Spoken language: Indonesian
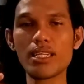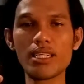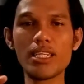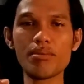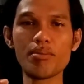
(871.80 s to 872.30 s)
yang
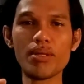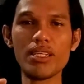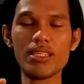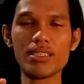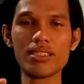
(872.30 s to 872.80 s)
hendak
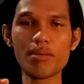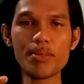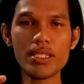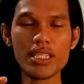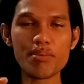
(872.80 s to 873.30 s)
membeli,
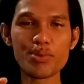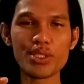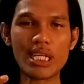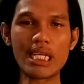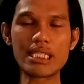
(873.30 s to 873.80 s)
tapi dia
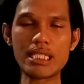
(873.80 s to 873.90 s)
punya